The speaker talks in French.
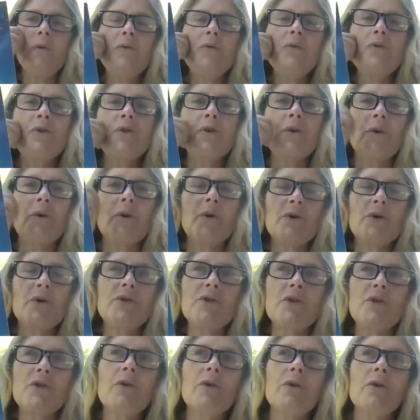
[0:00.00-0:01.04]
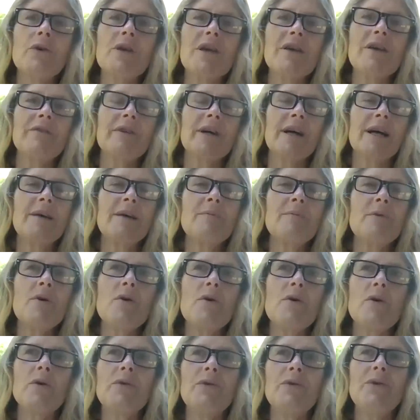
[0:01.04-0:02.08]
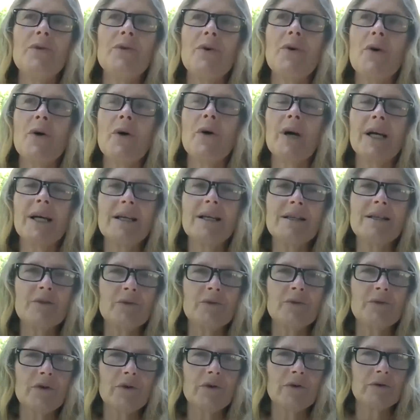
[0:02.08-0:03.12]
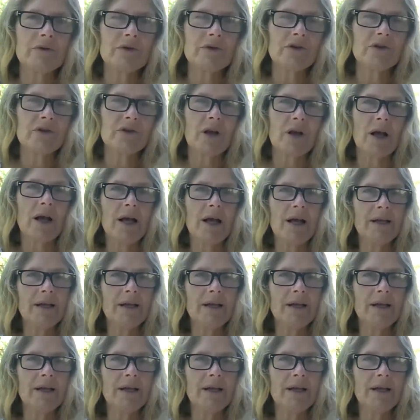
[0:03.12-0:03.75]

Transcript: où je ressens qu'il y a vraiment une résonance